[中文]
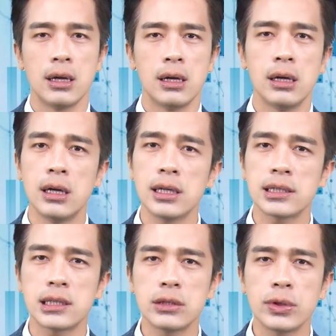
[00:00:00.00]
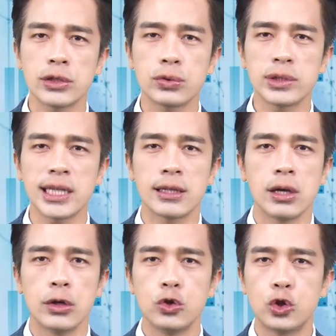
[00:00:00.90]
何时会出现
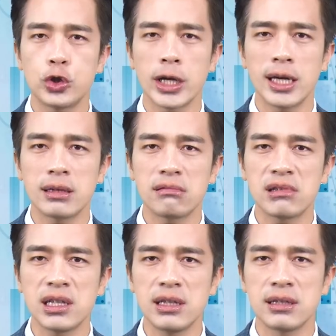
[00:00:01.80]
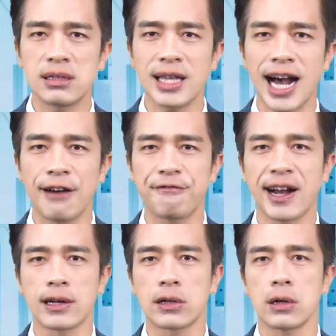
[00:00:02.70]
绝地大
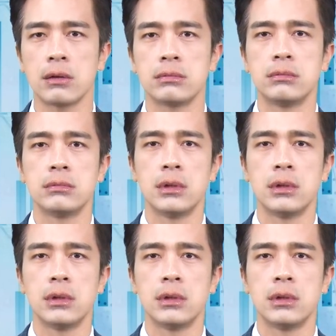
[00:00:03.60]
反攻？